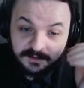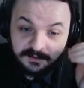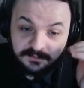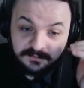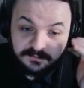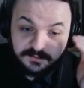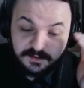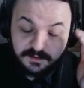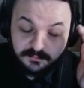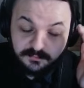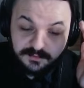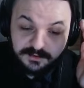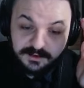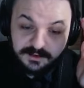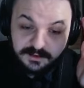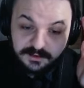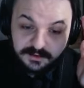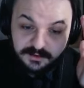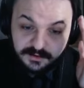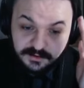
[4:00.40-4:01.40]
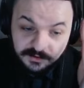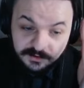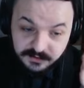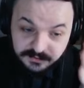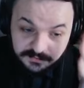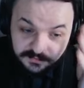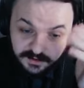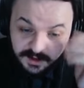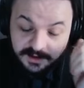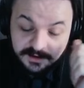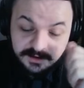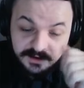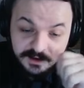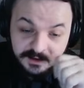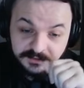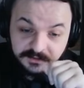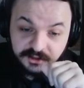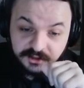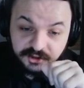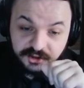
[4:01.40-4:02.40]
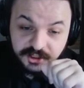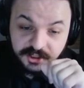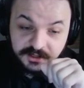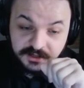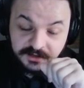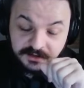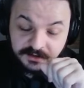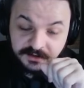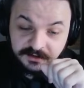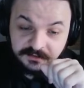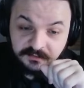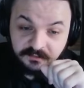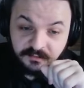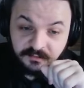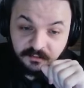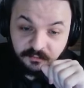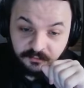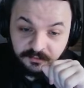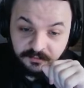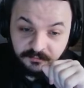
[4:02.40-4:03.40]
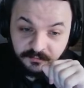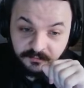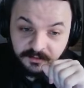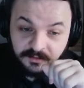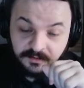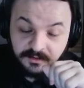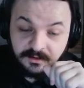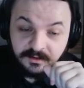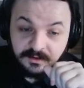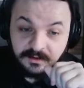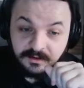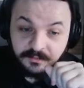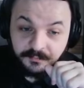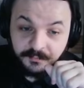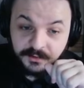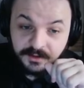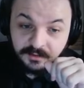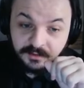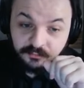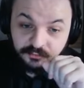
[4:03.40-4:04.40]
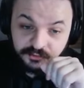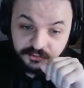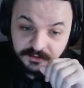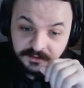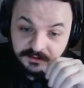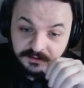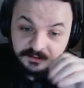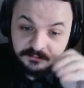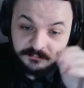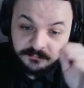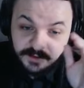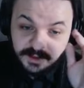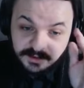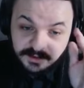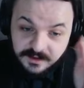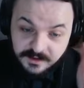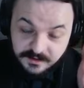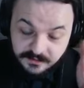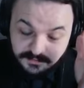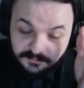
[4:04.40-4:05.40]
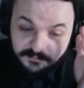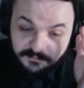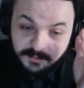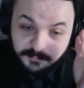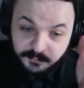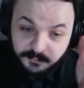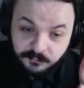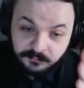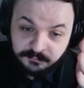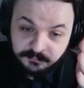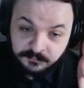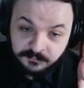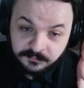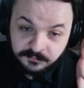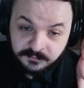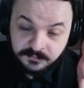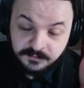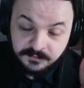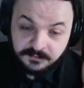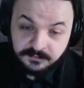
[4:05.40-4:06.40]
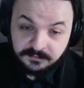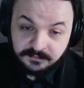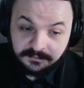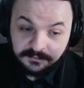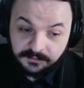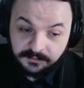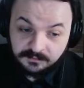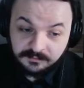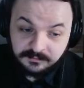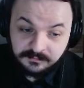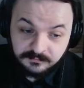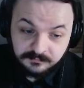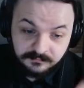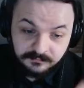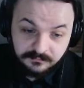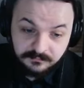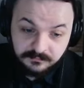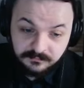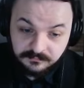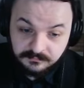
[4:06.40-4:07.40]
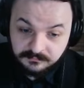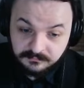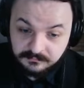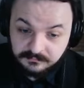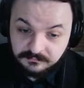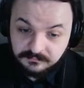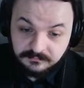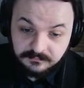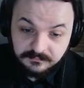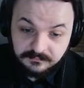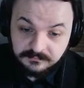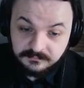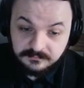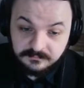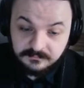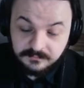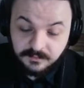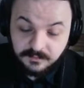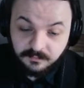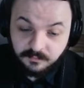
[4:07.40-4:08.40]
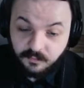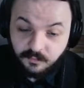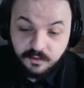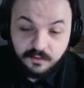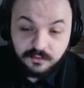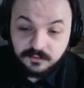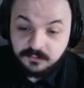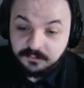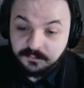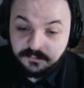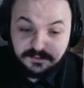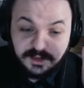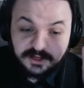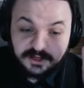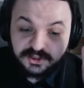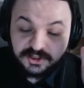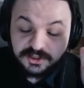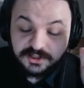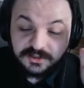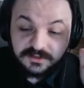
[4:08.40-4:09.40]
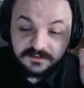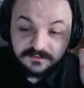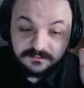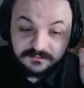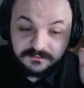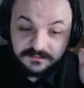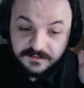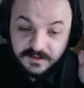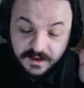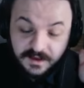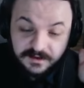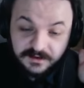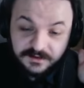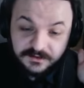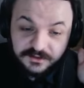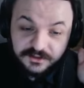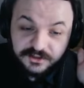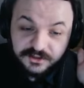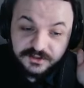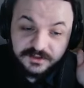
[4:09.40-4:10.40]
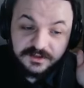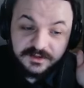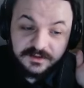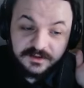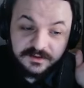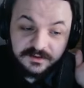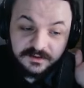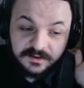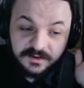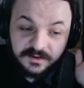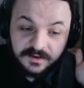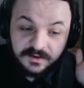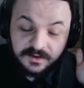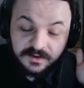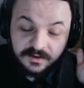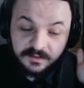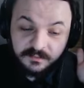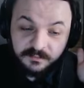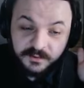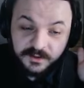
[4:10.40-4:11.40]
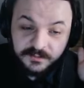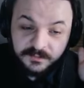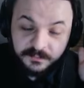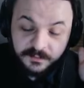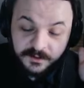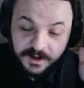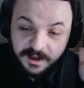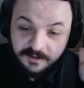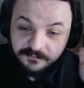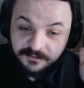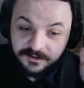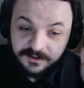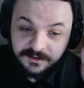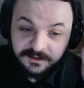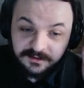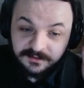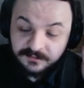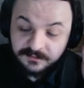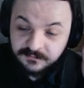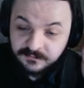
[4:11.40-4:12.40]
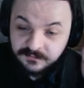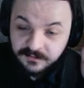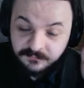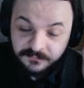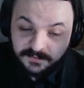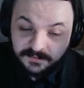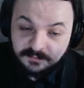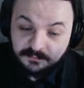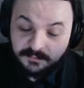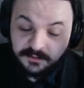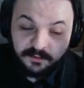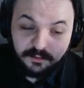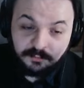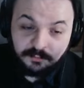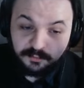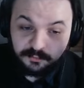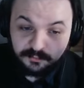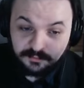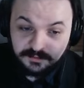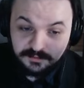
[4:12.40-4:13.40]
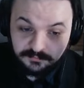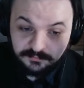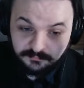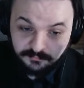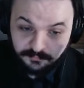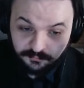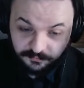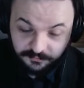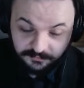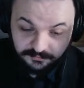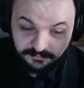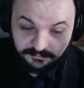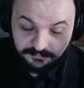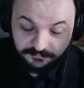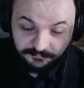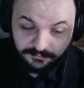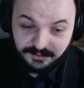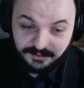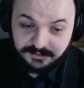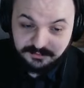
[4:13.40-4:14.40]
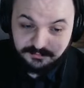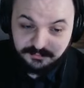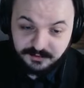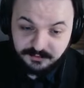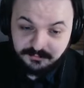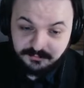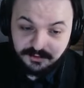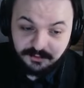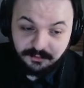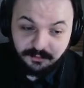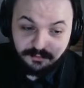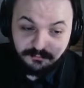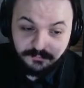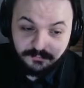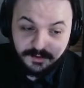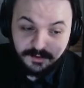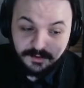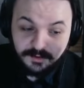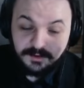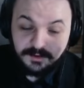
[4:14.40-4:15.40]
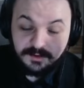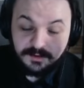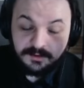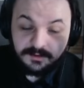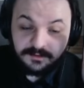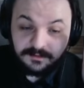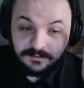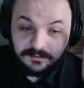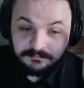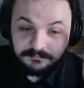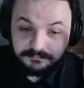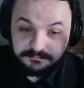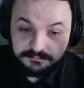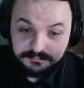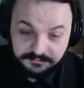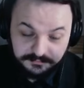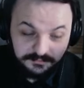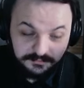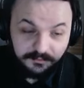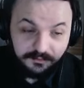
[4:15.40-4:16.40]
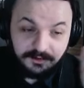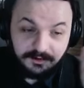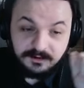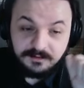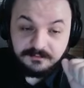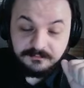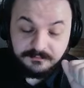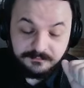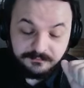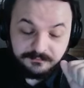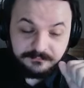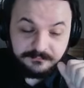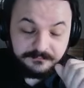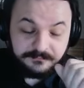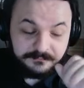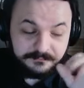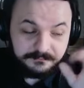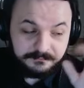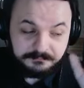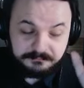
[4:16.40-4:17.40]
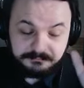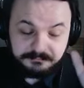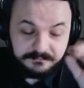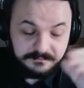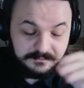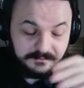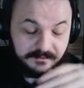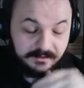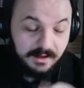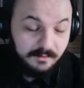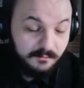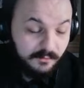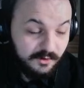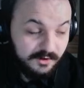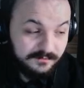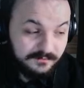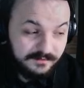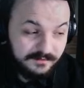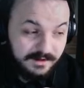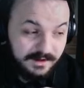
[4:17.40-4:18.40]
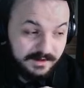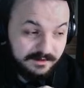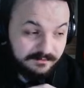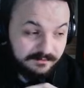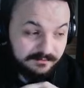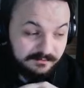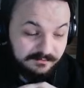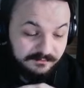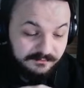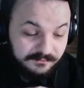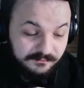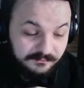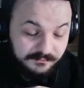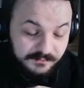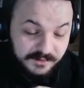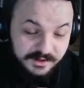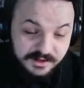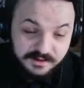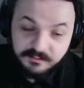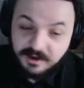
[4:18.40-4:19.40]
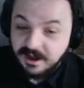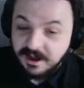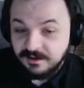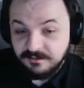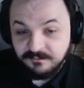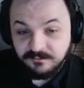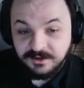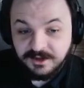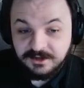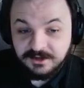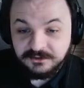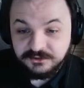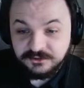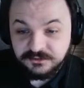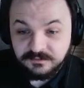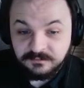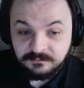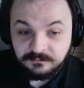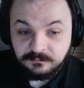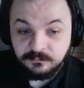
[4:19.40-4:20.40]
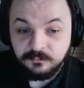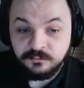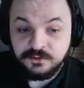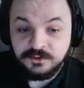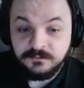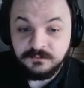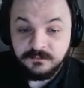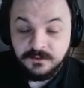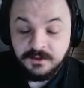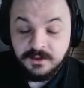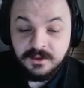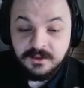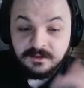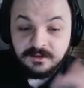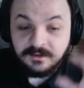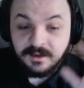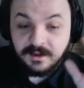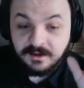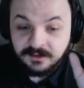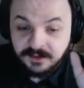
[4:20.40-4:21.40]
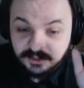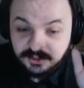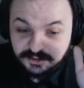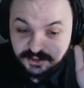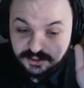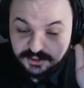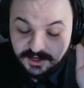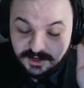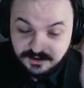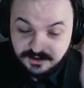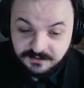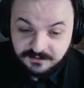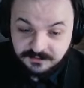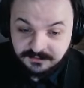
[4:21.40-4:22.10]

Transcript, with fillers: тем и радикальнее отношение к этим людям. Потому что в каких-то вопросах э, могут даже теоретически быть правы совсем ёбнутые, вроде Владимира Милова. Э, но, э, на мой взгляд, в минимальном количестве случаев. Тогда же, как